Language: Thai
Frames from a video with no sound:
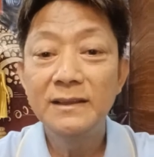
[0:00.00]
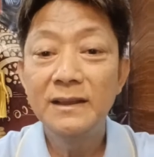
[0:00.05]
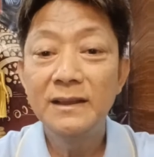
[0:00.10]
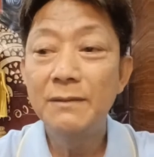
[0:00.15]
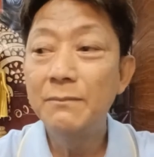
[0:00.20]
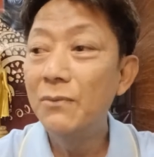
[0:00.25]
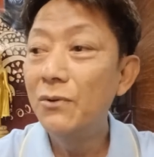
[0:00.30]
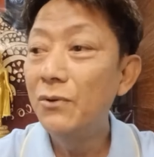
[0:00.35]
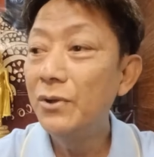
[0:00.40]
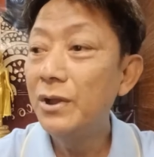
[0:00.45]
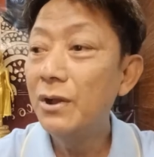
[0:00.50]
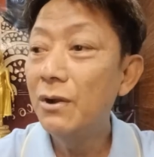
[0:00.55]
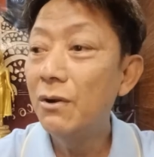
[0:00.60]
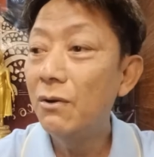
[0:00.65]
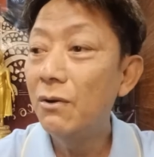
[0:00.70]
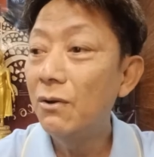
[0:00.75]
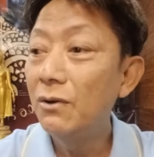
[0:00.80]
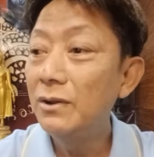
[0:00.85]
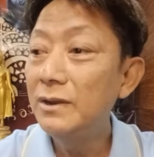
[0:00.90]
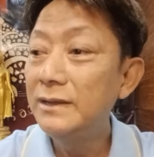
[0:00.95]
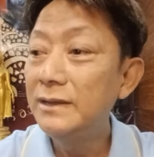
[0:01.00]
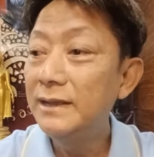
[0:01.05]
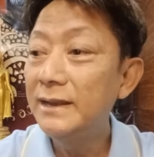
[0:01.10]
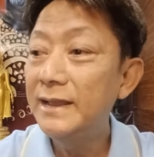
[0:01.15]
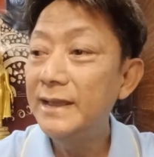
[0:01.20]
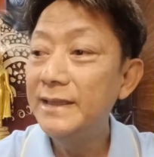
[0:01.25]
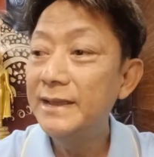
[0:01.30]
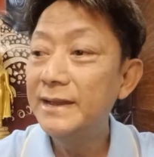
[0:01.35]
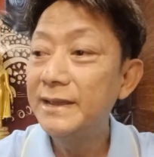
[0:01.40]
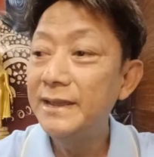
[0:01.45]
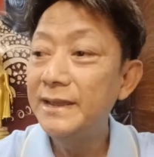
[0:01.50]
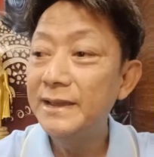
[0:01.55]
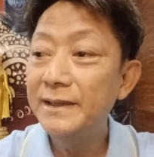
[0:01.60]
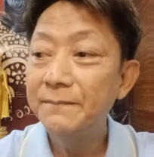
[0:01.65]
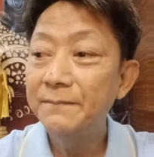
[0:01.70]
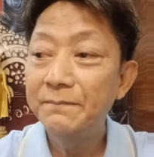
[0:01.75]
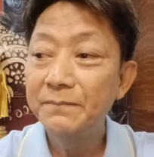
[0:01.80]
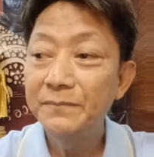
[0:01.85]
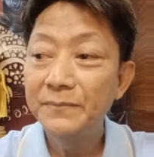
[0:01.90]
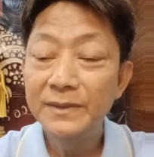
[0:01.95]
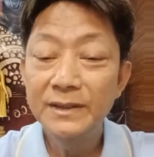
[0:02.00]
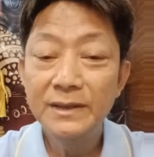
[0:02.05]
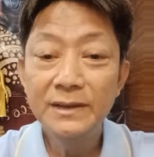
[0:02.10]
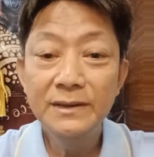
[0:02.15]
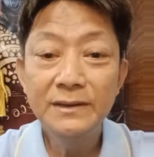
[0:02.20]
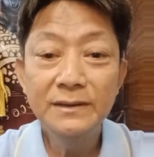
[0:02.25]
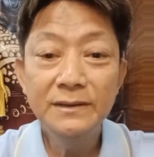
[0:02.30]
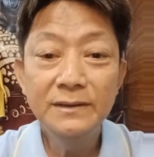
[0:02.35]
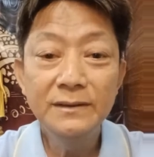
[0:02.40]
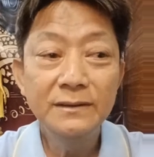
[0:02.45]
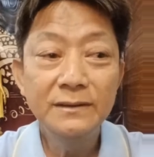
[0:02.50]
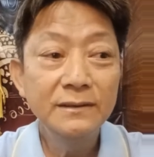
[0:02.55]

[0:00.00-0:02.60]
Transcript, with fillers: ขโมยของหรืออะไรอย่างเงี้ยเออ